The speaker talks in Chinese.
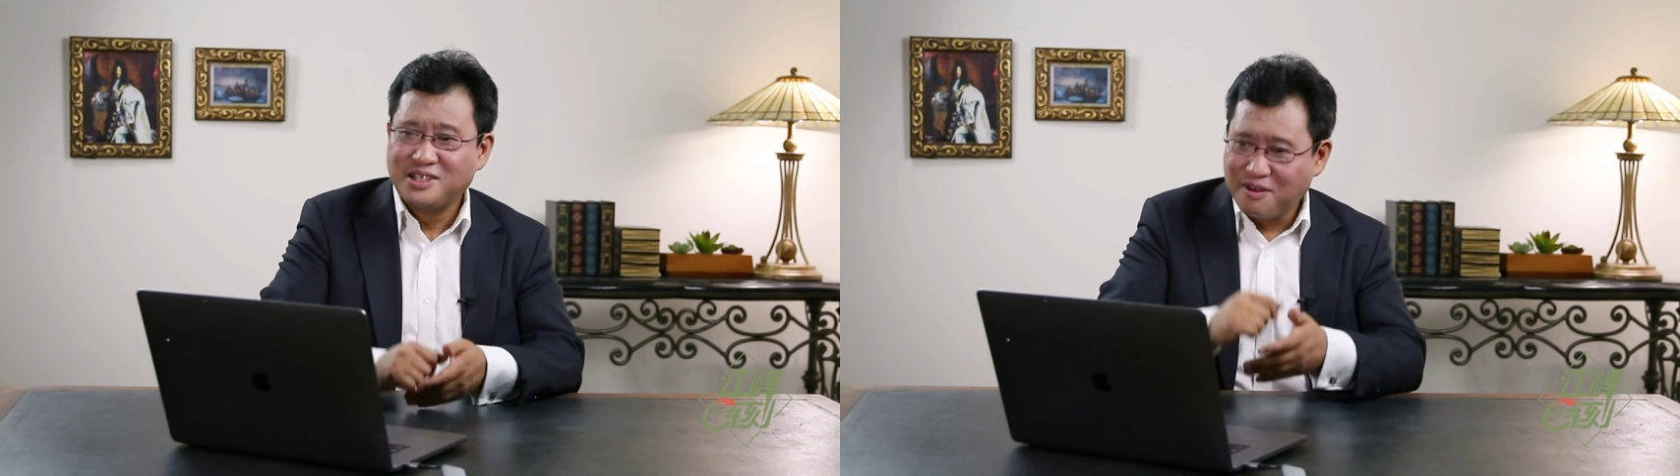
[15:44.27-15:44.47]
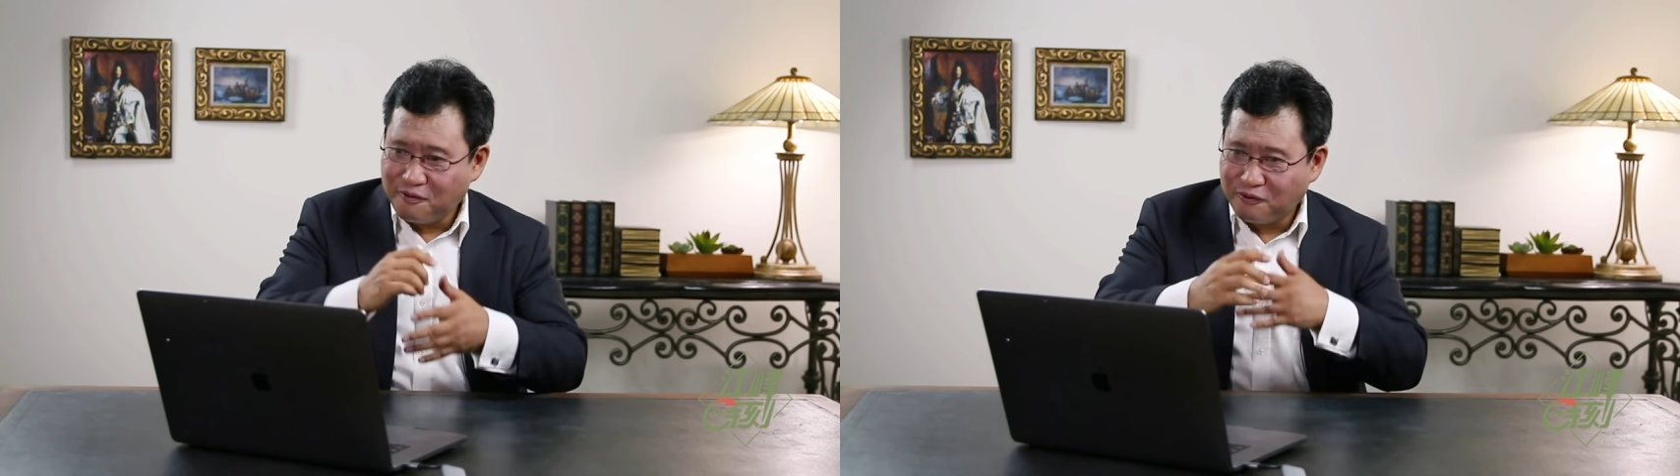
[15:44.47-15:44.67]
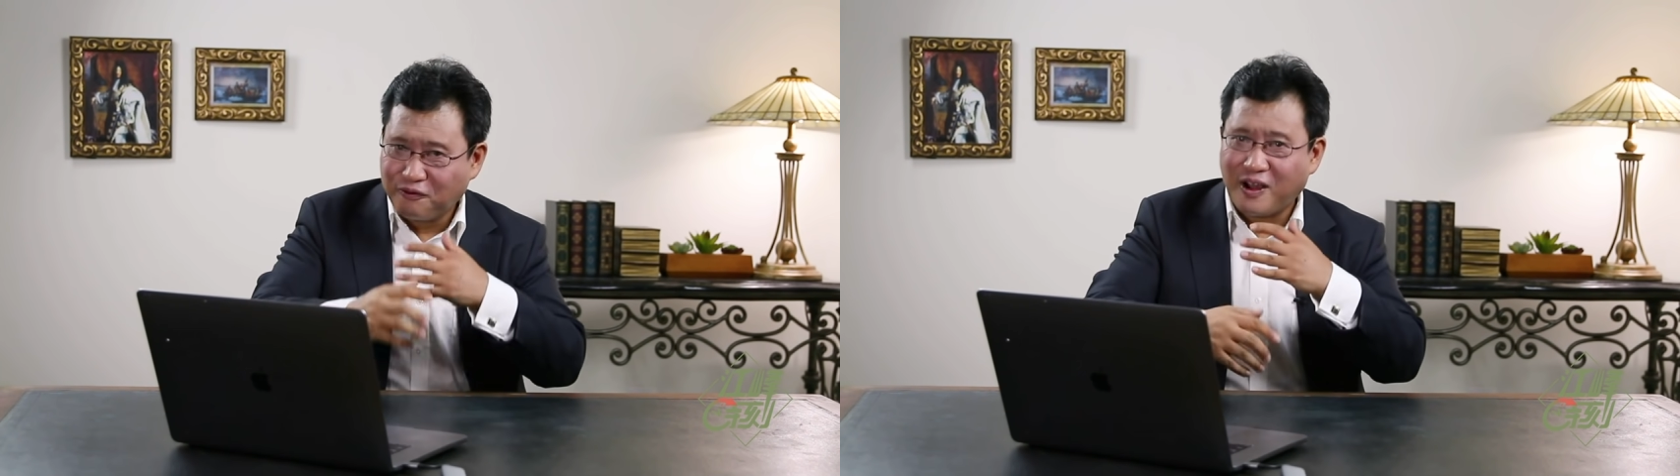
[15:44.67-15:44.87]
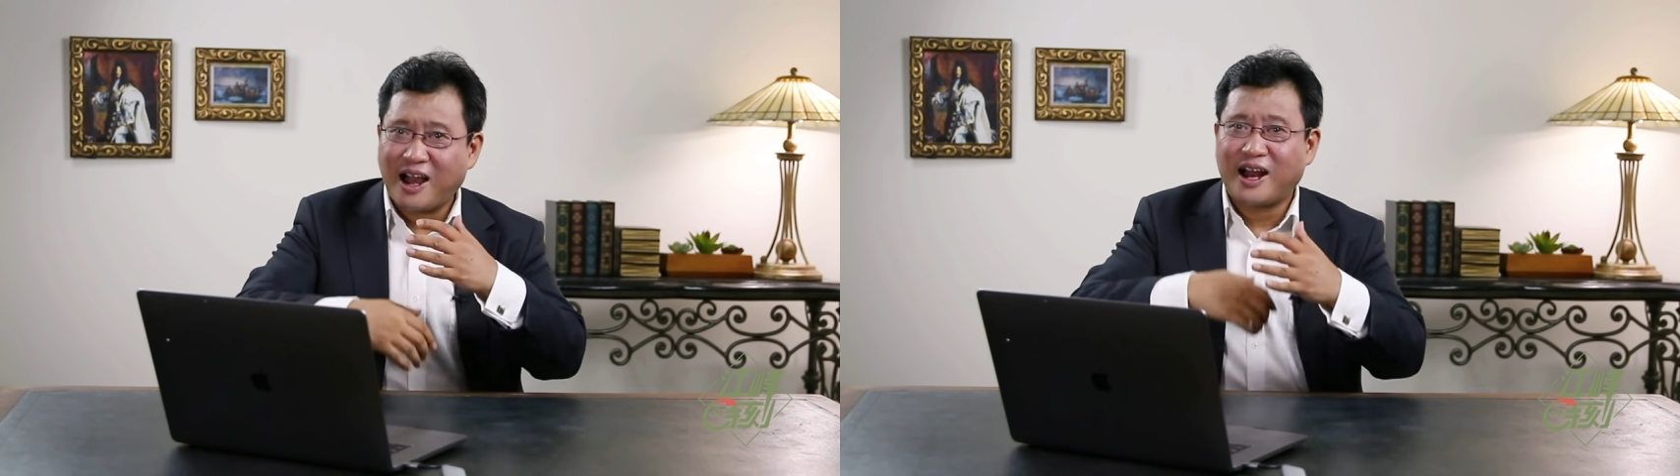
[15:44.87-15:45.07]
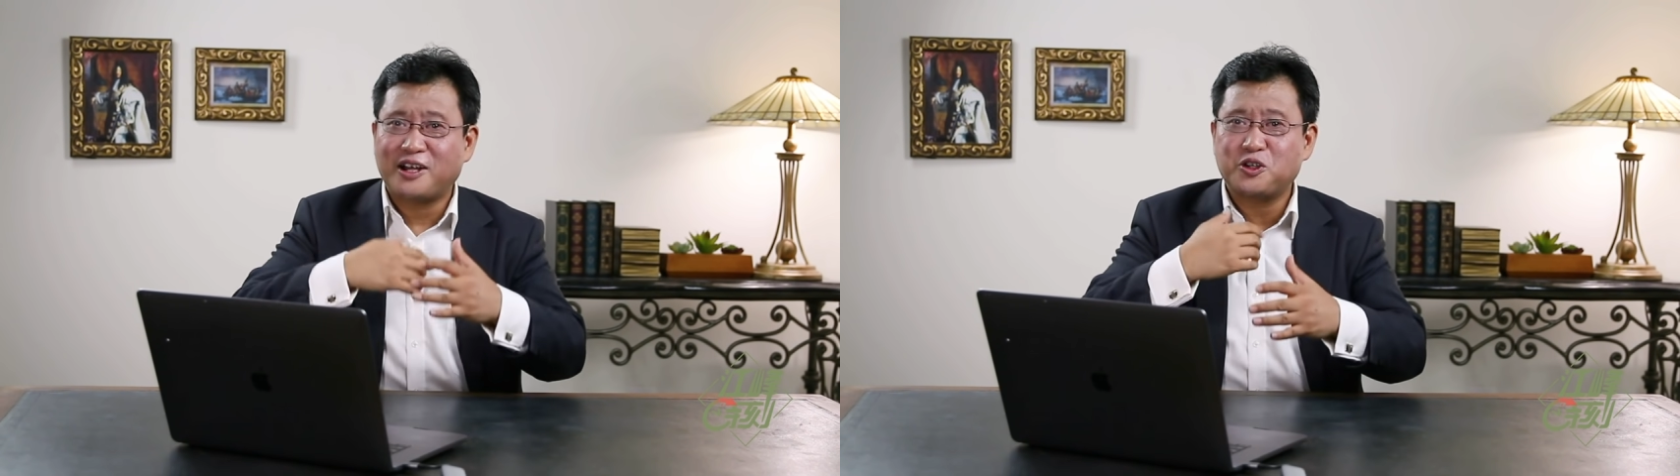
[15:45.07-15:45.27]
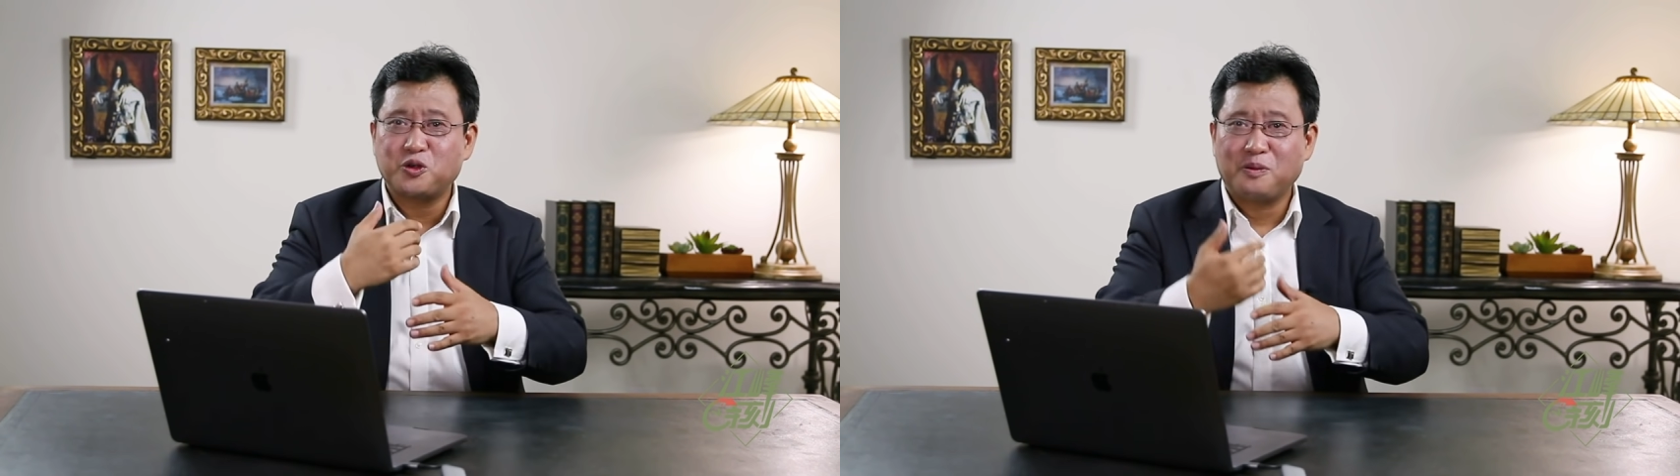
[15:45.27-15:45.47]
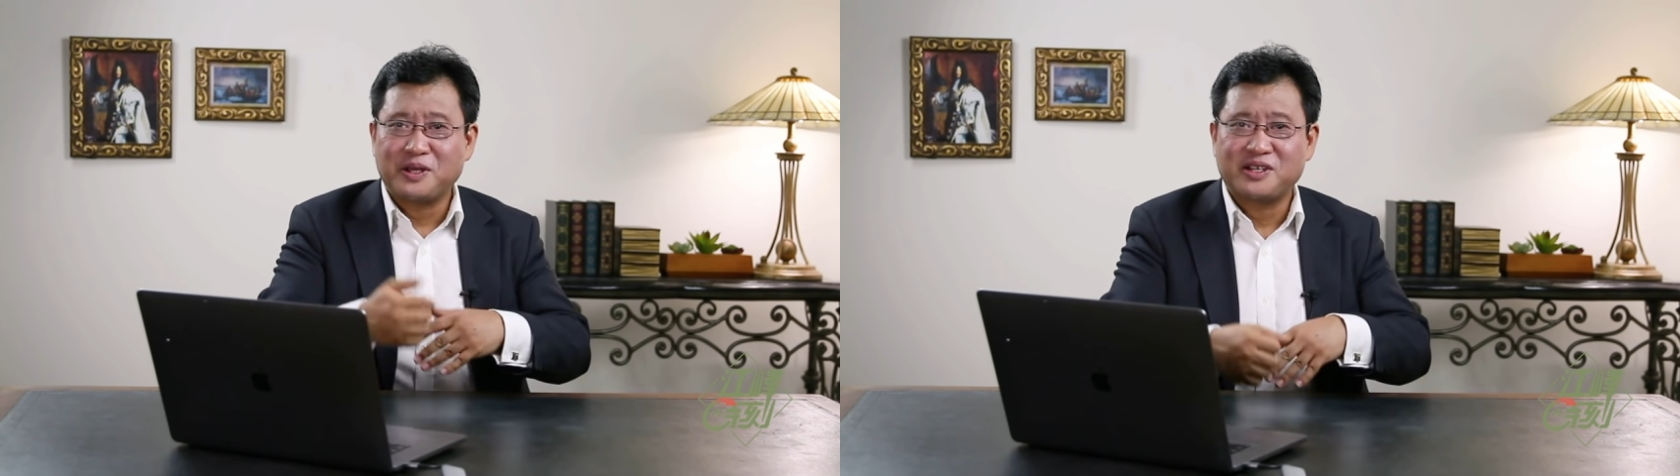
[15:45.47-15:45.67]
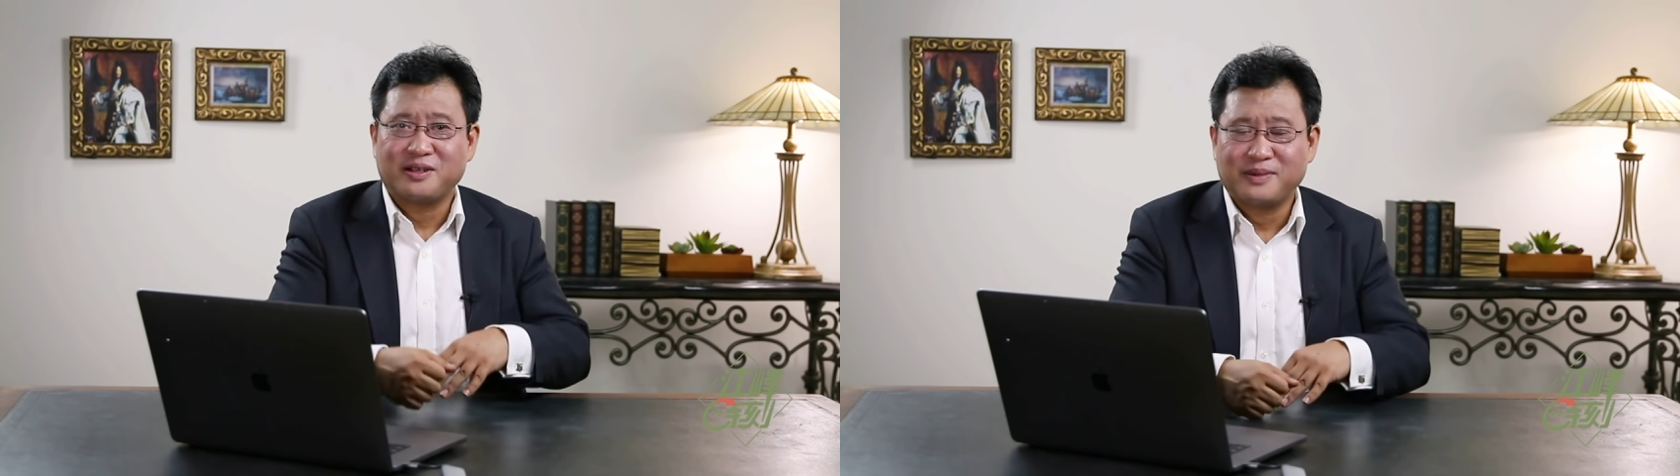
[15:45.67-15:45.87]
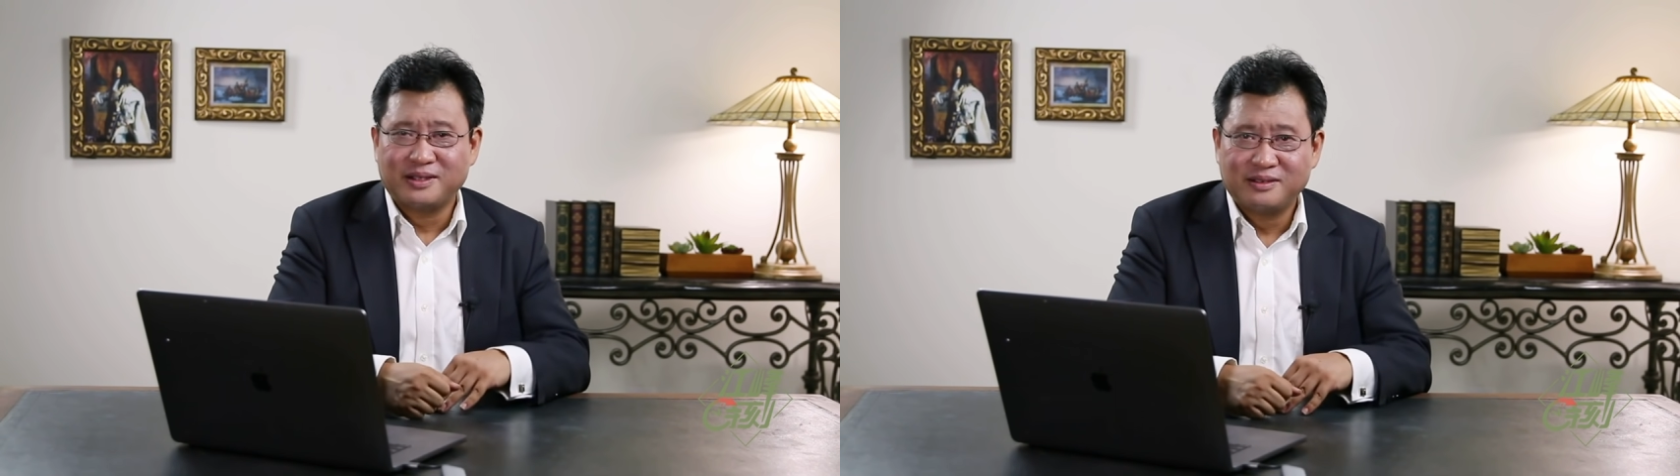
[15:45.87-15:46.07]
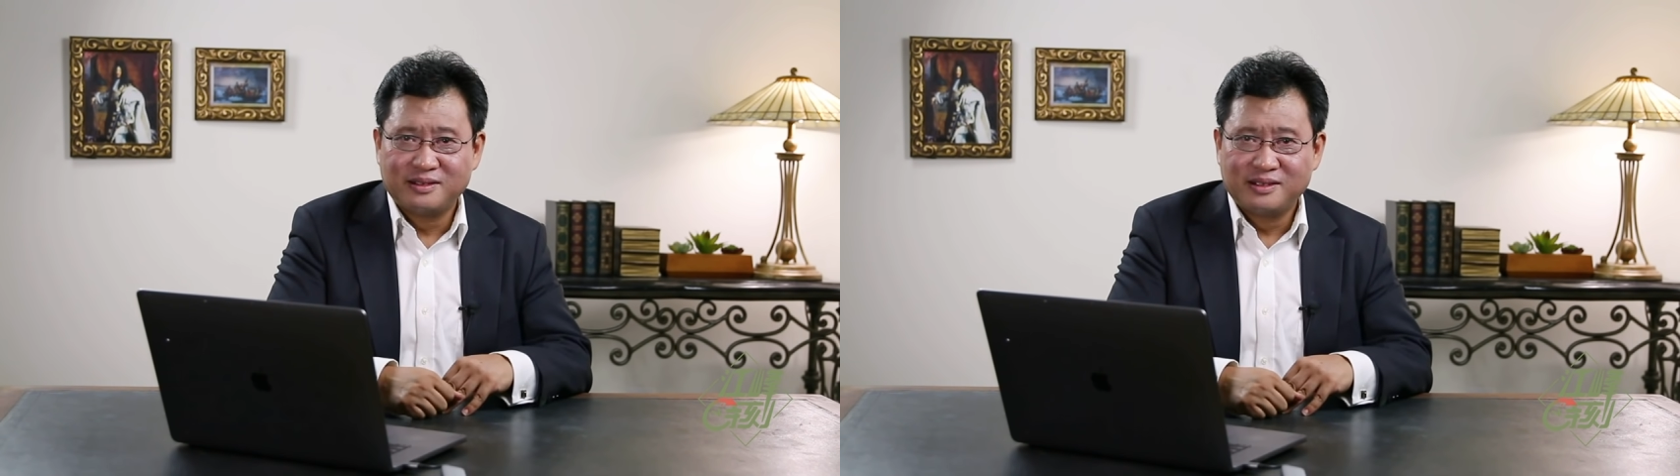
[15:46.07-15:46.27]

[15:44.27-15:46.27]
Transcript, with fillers: 这反而说明什么？